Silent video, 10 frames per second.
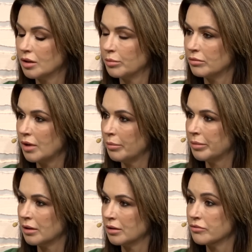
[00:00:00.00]
I to był
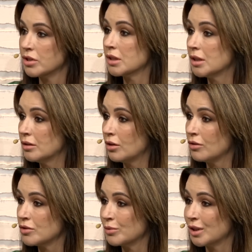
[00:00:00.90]
apel do wszystkich
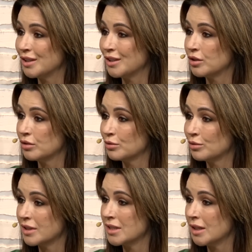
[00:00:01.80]
dorosłych i tych, od których